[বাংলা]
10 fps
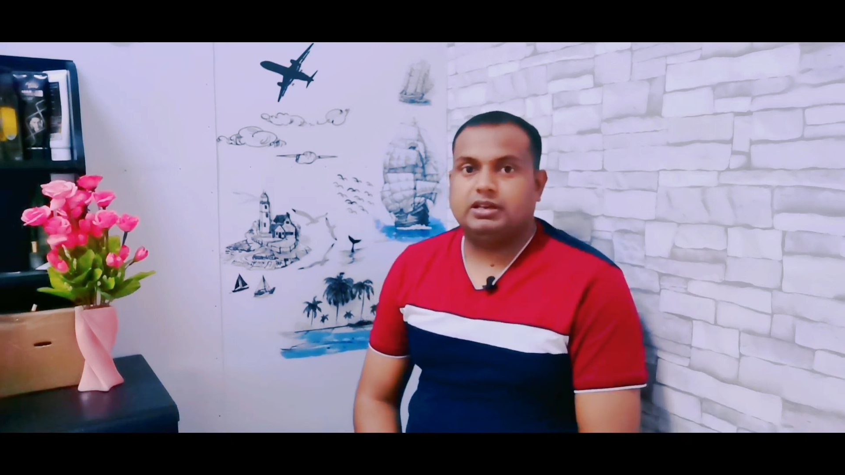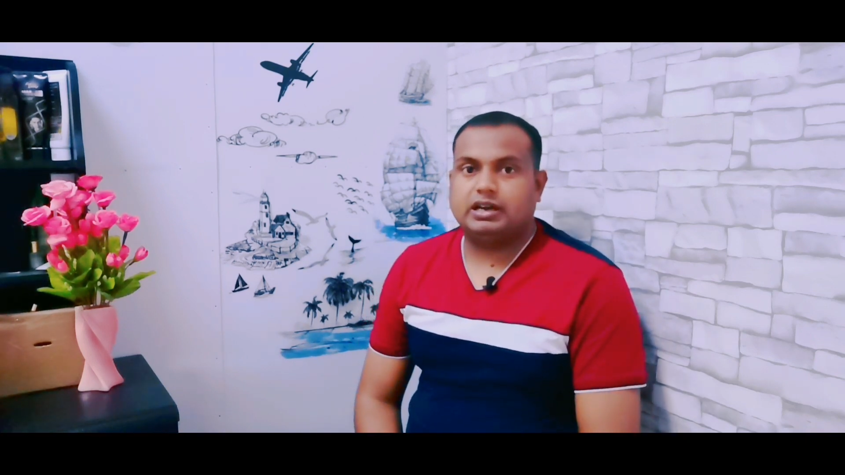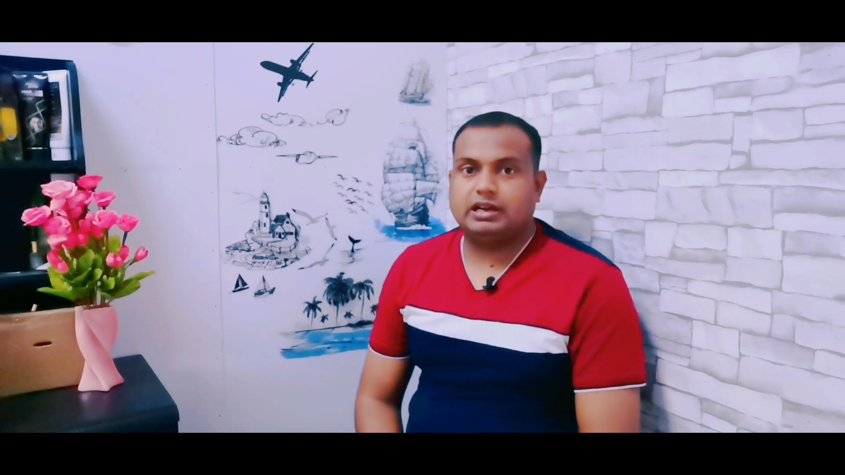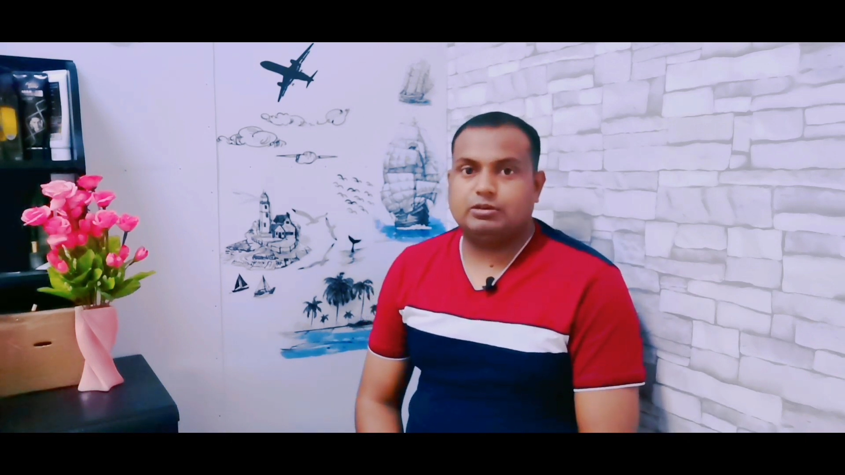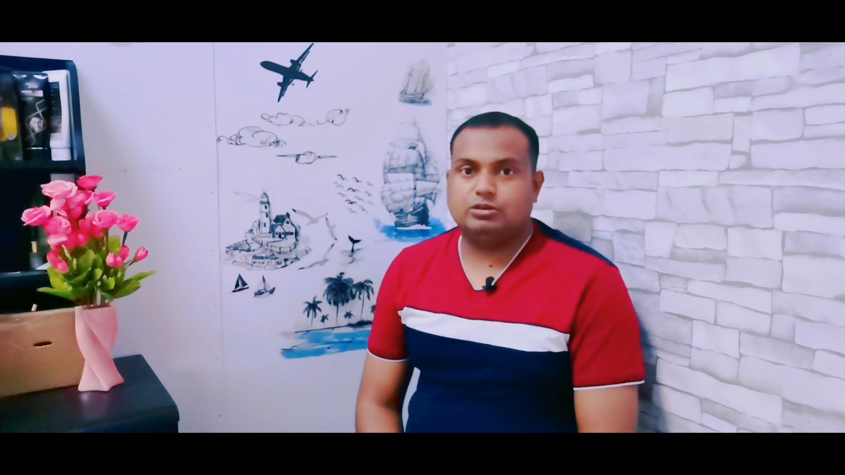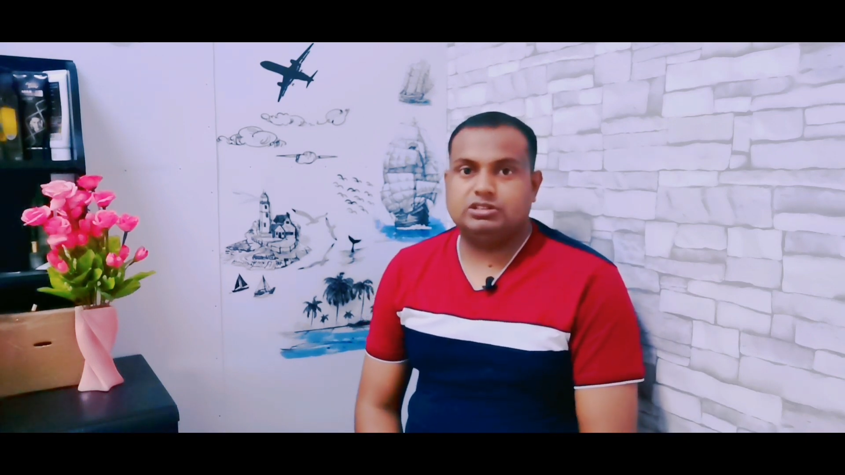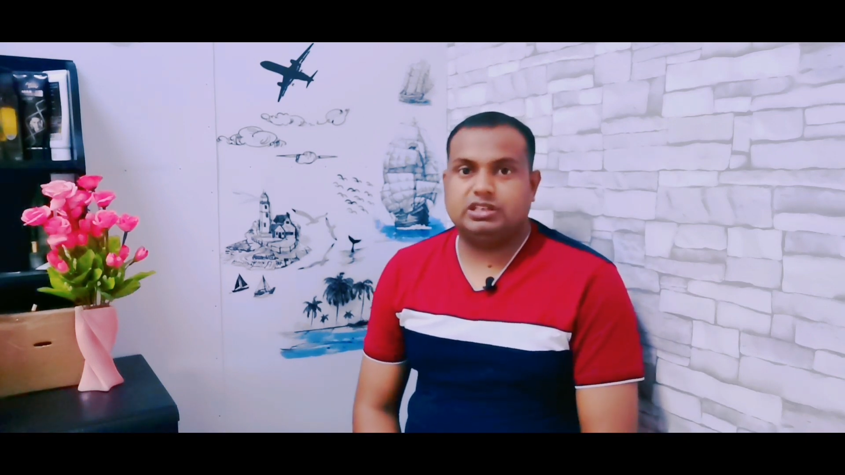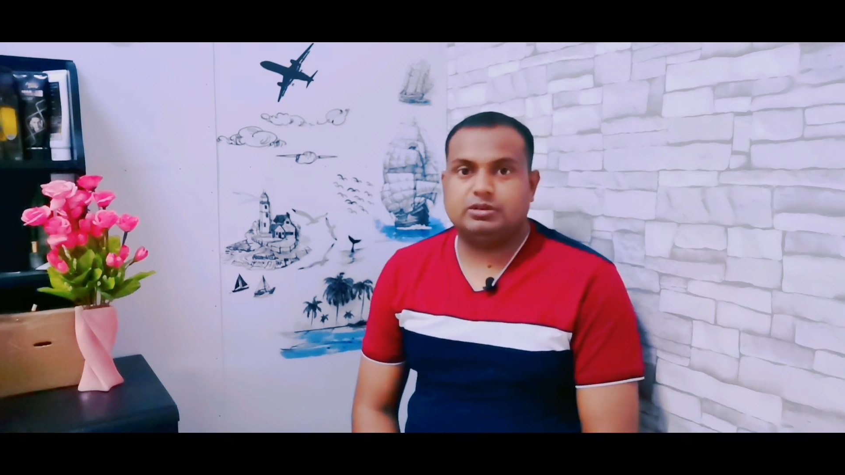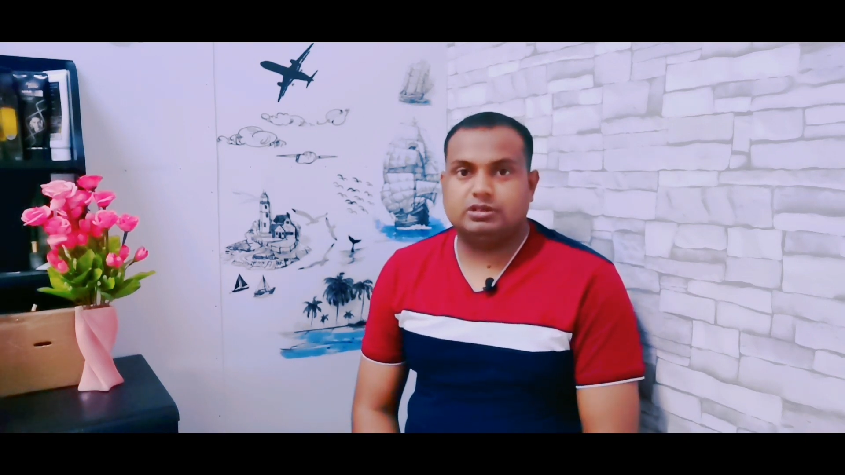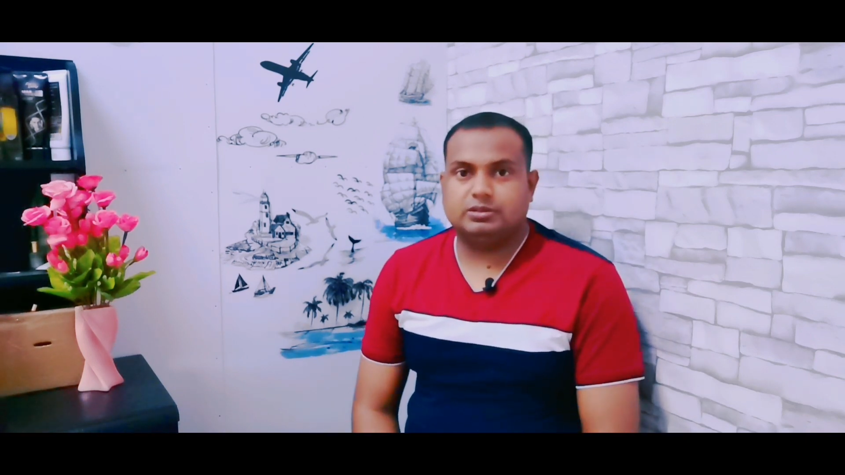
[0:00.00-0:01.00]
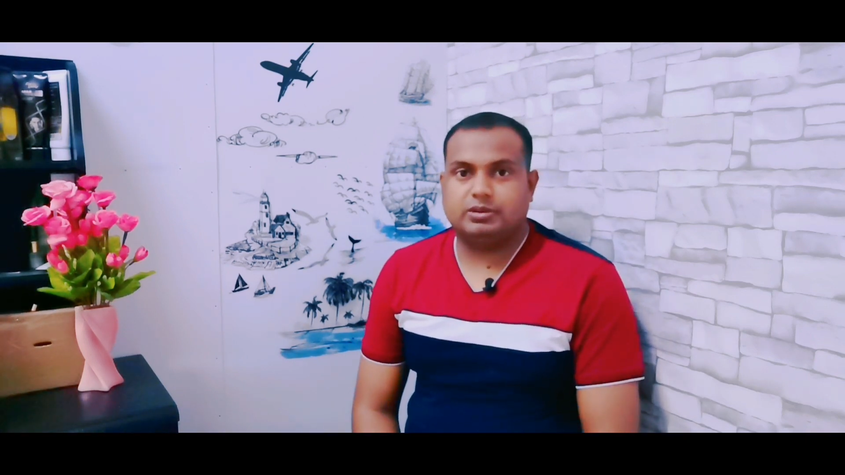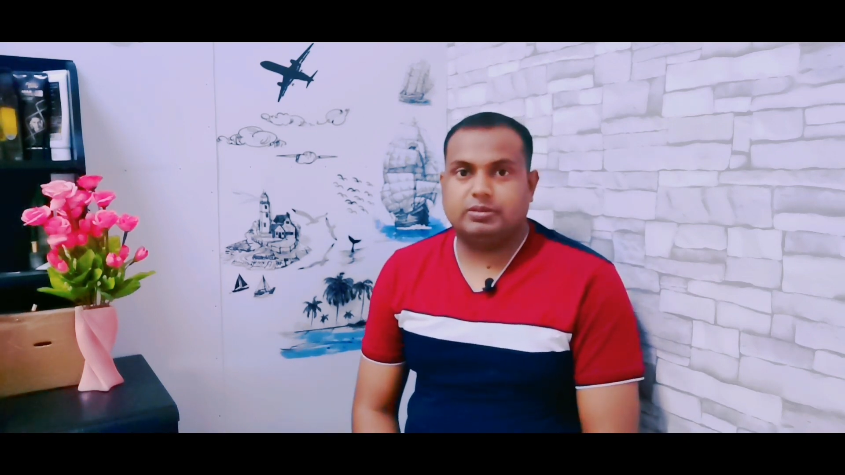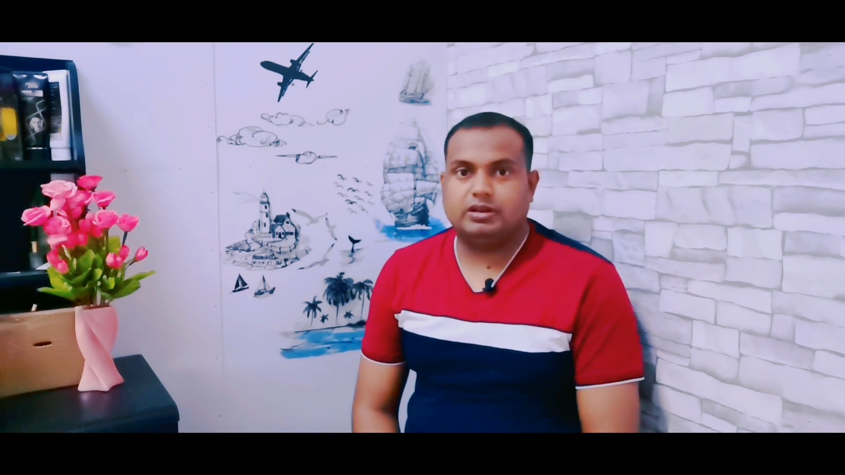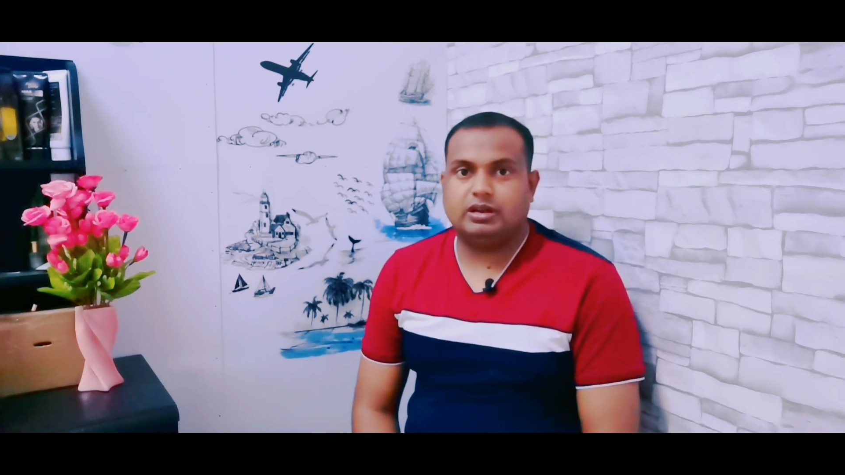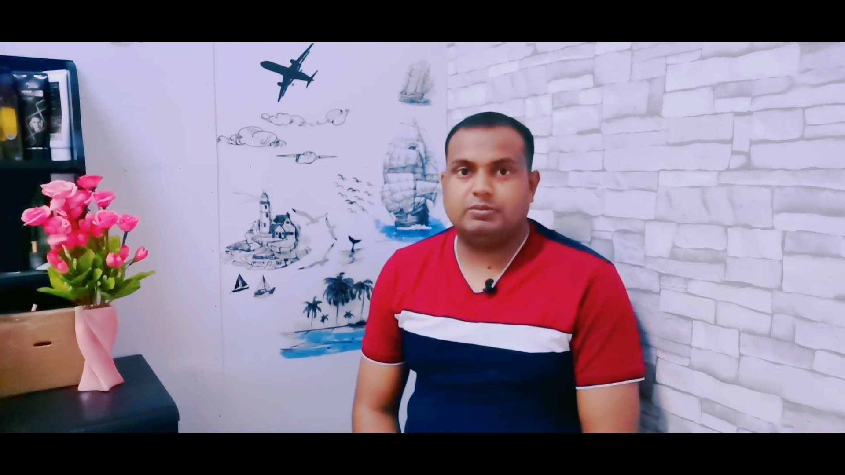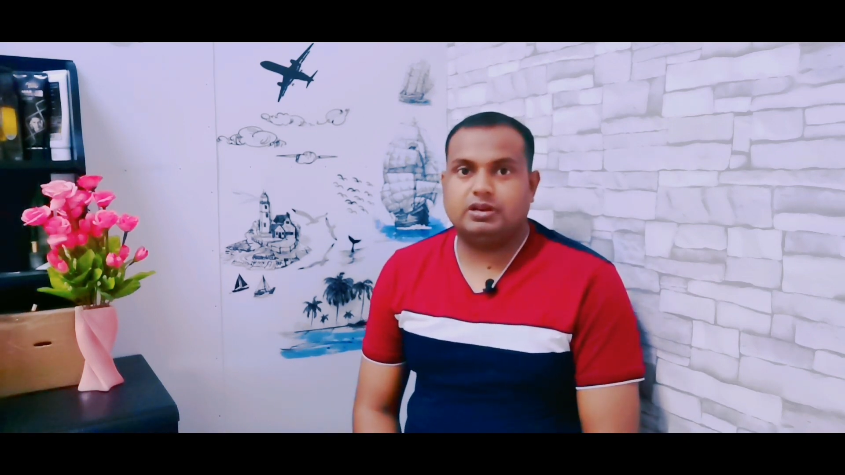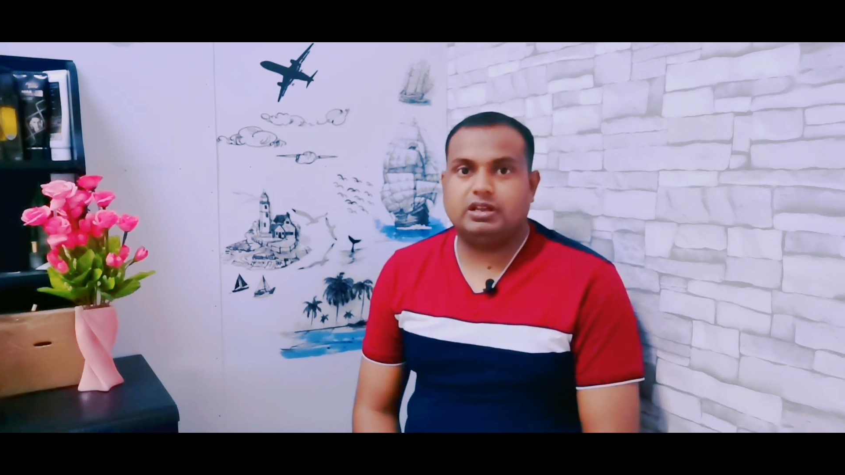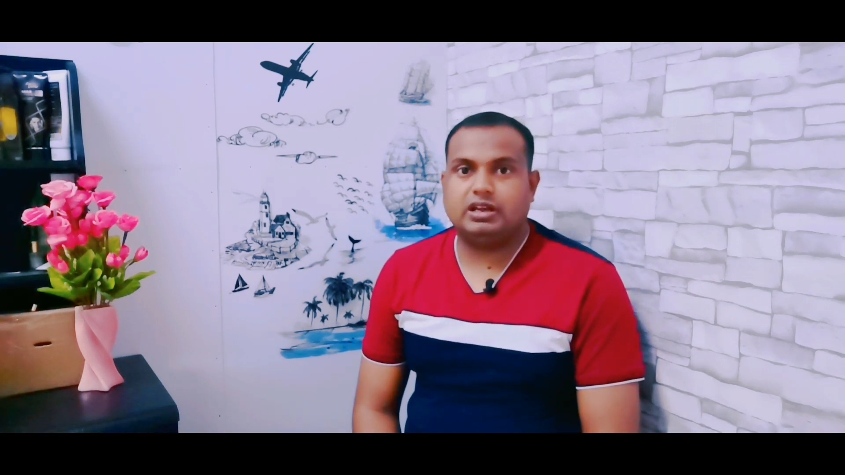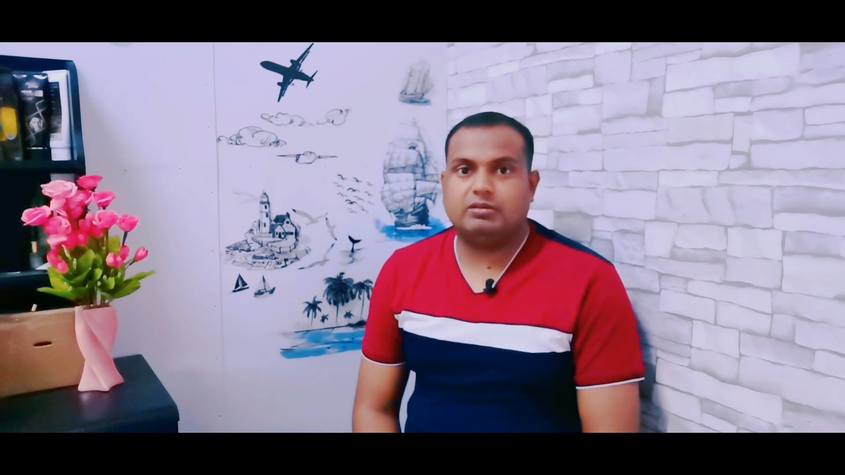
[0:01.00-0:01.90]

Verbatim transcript: টাকাগুলো চেক করতে পারবেন আপনার